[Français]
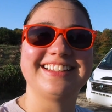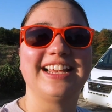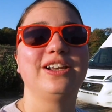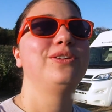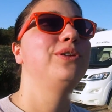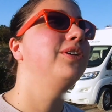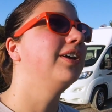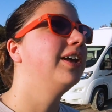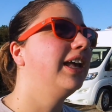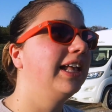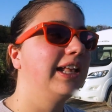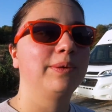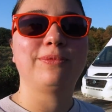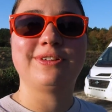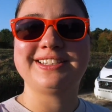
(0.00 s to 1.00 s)
salut
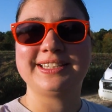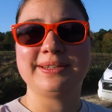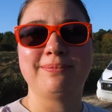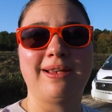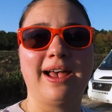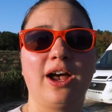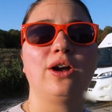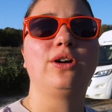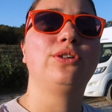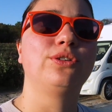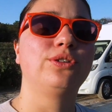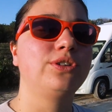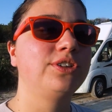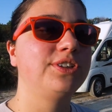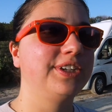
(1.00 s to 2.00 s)
moi c'est
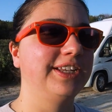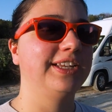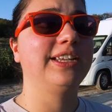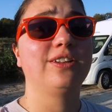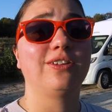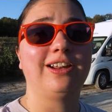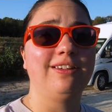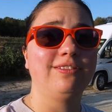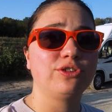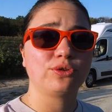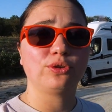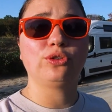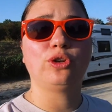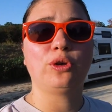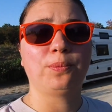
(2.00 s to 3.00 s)
Margot et dans la vie je
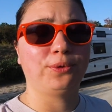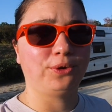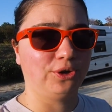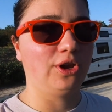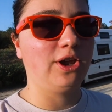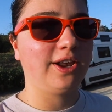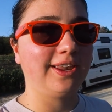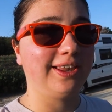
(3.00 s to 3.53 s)
suis entrepreneur